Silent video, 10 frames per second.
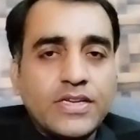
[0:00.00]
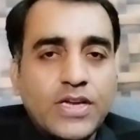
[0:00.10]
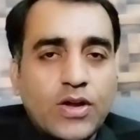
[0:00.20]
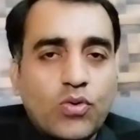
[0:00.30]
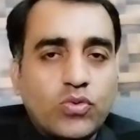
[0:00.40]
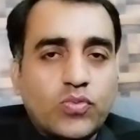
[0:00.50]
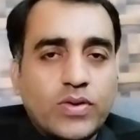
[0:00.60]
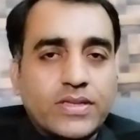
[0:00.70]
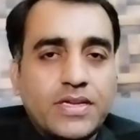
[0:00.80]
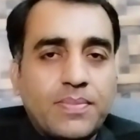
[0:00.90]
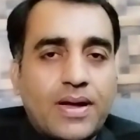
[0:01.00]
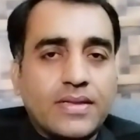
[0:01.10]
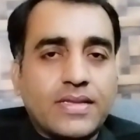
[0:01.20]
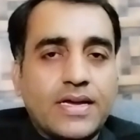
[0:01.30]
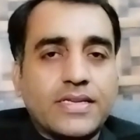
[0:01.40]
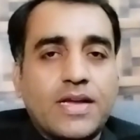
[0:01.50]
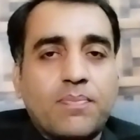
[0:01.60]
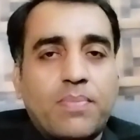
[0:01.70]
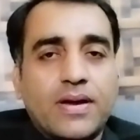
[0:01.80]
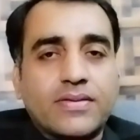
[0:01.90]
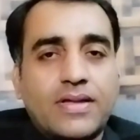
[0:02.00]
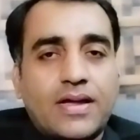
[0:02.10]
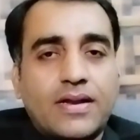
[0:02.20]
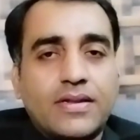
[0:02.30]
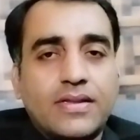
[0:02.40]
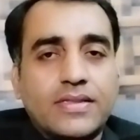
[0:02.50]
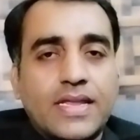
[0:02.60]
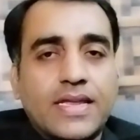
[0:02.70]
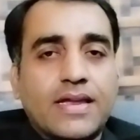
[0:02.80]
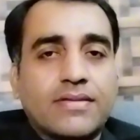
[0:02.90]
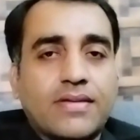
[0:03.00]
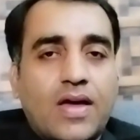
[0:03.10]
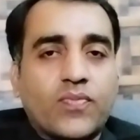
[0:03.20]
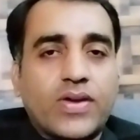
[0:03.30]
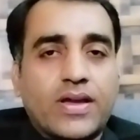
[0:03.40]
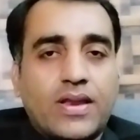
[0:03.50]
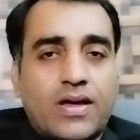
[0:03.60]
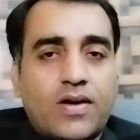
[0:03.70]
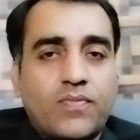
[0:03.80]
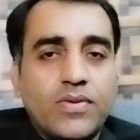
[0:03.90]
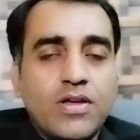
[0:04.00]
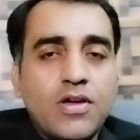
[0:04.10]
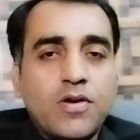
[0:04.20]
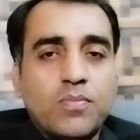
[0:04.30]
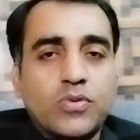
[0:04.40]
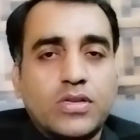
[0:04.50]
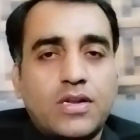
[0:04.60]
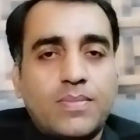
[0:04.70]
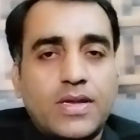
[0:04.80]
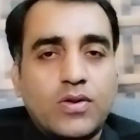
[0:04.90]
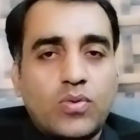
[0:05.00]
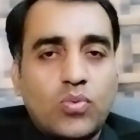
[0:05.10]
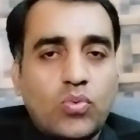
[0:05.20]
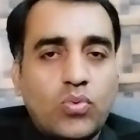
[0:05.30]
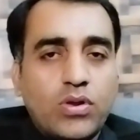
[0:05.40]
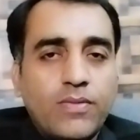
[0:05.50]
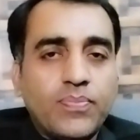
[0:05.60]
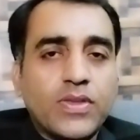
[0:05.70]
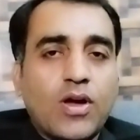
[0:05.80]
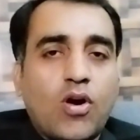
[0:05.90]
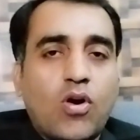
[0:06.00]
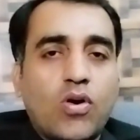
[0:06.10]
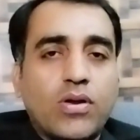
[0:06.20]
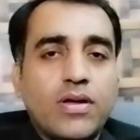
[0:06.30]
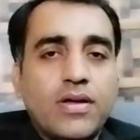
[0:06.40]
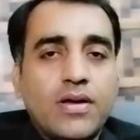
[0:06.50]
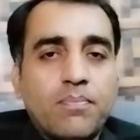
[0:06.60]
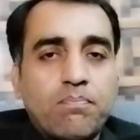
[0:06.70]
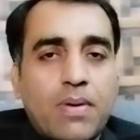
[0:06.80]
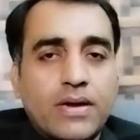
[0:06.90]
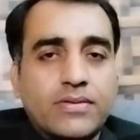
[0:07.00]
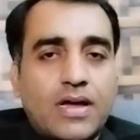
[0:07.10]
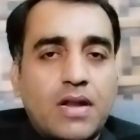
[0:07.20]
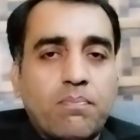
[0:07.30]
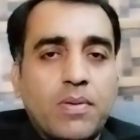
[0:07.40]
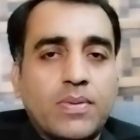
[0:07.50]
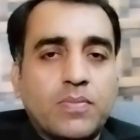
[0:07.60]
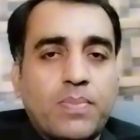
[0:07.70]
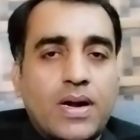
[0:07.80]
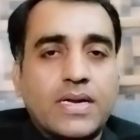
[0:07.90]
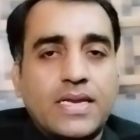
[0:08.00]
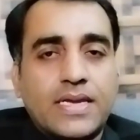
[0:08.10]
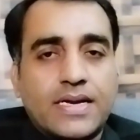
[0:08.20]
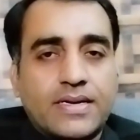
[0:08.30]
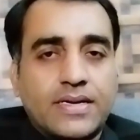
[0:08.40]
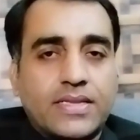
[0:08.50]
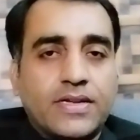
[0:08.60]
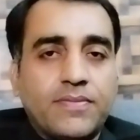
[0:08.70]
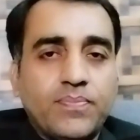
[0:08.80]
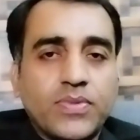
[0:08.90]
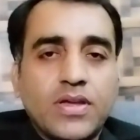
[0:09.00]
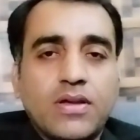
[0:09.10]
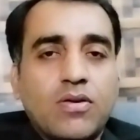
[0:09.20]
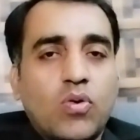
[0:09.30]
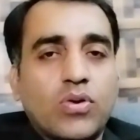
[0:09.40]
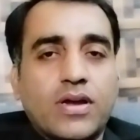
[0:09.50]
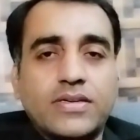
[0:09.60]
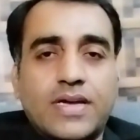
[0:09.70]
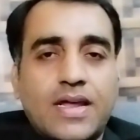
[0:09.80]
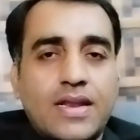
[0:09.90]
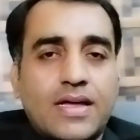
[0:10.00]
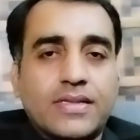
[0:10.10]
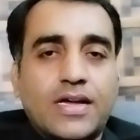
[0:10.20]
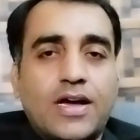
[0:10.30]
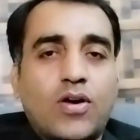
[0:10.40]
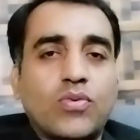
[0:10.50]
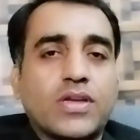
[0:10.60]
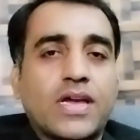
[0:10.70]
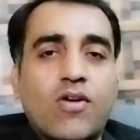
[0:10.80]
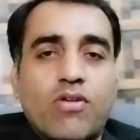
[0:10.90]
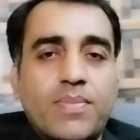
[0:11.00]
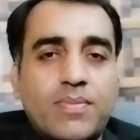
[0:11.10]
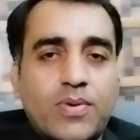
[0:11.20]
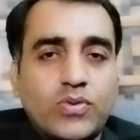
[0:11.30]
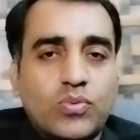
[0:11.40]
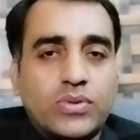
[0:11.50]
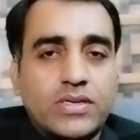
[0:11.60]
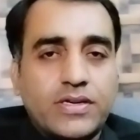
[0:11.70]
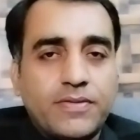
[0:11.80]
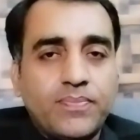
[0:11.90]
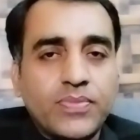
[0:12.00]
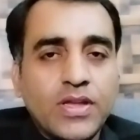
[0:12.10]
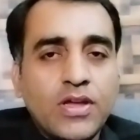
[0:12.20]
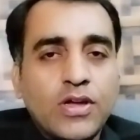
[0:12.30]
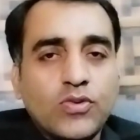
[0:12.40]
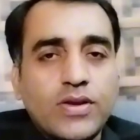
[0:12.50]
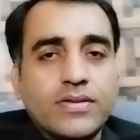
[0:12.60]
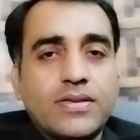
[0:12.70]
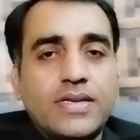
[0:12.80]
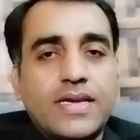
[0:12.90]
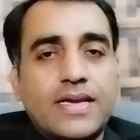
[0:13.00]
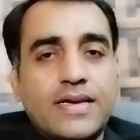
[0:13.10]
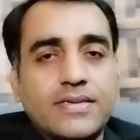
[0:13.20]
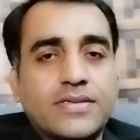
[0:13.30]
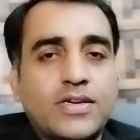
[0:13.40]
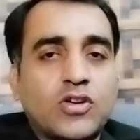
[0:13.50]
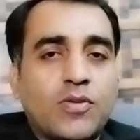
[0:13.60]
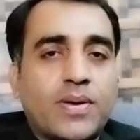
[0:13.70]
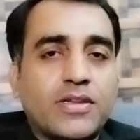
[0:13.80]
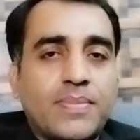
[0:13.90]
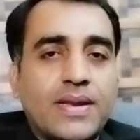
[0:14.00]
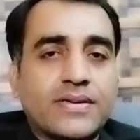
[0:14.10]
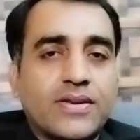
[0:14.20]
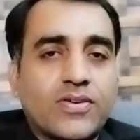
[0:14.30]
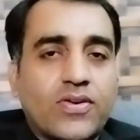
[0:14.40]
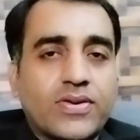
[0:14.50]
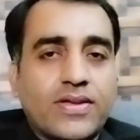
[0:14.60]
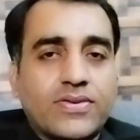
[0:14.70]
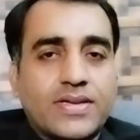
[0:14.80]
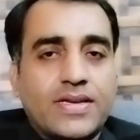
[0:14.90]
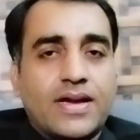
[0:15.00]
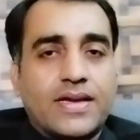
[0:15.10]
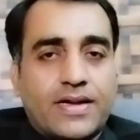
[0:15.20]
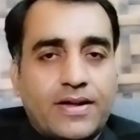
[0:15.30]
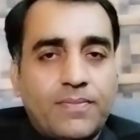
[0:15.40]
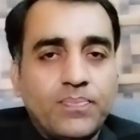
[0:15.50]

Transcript: ये उस वक्त की बात है जब पाकिस्तान तरीके इंसाफ के खिलाफ मुस्लिम लीग नून और पाकिस्तान पीपल्स पार्टी इकट्ठे थे उनका याराना था उनकी गवर्नमेंट मौजूद थी तो इसलिए इस सीट के ऊपर जब इलेक्शन कॉन्टेस्ट किया गया